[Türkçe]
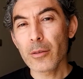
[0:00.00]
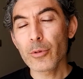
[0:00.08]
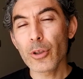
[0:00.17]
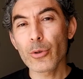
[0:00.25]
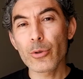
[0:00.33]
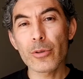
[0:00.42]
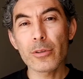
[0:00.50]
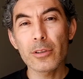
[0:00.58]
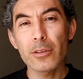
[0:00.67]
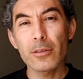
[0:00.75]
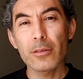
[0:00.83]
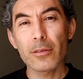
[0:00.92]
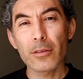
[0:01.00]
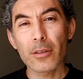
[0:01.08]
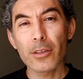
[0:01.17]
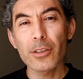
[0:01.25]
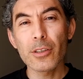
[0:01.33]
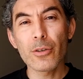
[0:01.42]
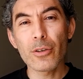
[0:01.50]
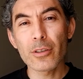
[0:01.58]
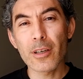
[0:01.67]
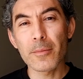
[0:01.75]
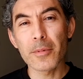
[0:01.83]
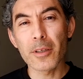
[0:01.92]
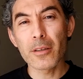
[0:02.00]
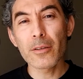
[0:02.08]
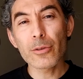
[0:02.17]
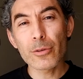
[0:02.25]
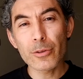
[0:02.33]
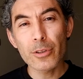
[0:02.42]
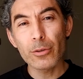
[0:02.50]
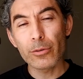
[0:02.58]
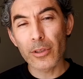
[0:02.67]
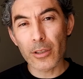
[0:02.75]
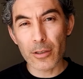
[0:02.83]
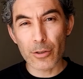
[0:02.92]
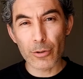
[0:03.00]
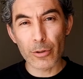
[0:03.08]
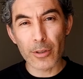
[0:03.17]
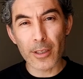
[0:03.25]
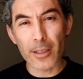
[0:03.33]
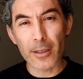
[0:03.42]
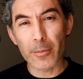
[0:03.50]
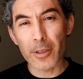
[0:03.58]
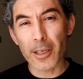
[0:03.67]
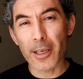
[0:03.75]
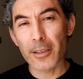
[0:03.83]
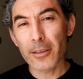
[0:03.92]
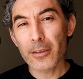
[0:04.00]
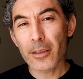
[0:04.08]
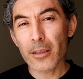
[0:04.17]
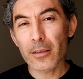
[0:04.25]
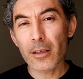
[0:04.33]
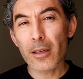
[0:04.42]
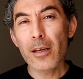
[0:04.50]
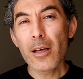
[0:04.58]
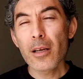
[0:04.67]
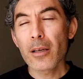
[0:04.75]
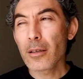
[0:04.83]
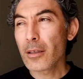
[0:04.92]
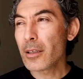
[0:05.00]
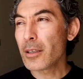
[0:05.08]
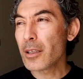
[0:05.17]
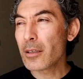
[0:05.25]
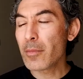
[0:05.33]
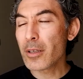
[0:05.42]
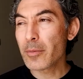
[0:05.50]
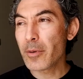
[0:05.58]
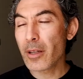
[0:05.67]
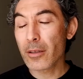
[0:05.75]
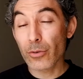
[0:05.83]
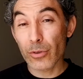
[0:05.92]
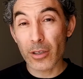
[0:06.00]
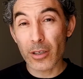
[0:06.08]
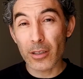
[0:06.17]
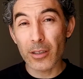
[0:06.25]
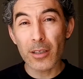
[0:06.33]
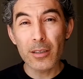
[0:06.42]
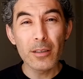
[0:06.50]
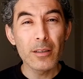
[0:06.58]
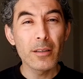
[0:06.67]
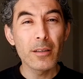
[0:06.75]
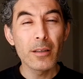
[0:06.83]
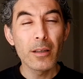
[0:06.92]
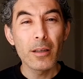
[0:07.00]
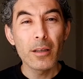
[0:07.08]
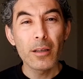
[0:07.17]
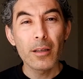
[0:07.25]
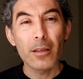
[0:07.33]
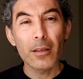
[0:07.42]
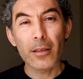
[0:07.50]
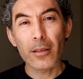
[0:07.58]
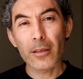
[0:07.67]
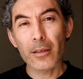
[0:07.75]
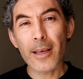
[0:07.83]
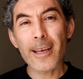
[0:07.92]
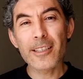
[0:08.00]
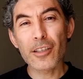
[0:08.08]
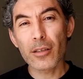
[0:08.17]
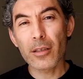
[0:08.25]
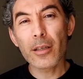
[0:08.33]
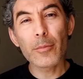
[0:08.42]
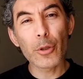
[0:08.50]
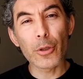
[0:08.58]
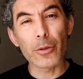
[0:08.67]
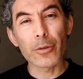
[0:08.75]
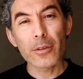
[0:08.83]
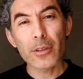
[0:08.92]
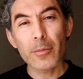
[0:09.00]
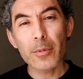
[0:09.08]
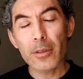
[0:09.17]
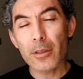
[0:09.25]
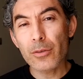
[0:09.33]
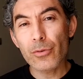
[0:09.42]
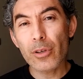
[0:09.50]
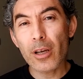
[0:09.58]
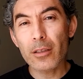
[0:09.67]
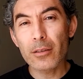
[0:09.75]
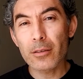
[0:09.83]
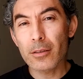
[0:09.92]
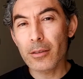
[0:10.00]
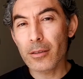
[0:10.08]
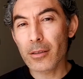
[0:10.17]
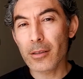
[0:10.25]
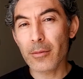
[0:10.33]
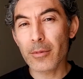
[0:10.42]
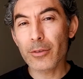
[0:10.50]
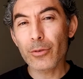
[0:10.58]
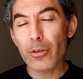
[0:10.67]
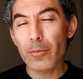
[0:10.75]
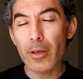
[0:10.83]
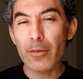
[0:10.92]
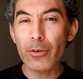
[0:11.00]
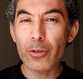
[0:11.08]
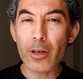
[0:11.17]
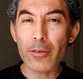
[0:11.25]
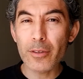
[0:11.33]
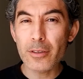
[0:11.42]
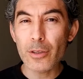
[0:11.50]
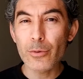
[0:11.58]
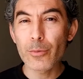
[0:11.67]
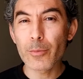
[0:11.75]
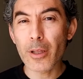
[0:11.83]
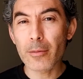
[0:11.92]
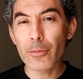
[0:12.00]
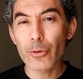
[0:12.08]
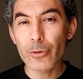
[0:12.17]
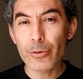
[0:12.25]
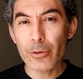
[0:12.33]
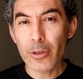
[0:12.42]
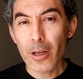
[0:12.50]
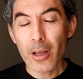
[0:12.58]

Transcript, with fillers: Bu da düşük ışık ortamlarında oldukça kullanışlı olduğu anlamına gelir. Hatta 25600'e kadar e, esnetilebiliyor. Tabi ISO'yu arttırdığınız zaman unutmayın fotoğraflarınızda kumlanma olur.